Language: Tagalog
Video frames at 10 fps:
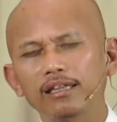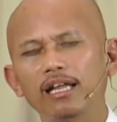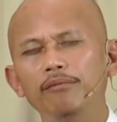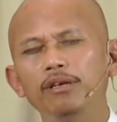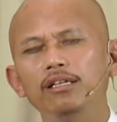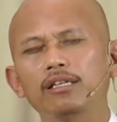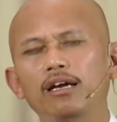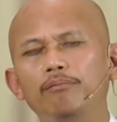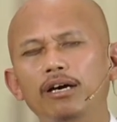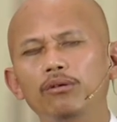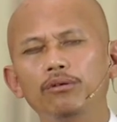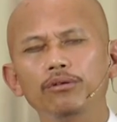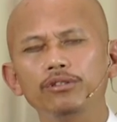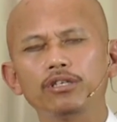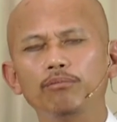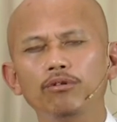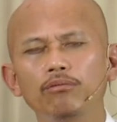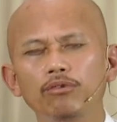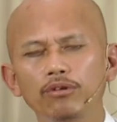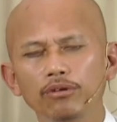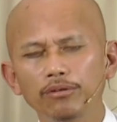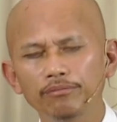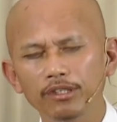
naming tagapanood sa buong mundo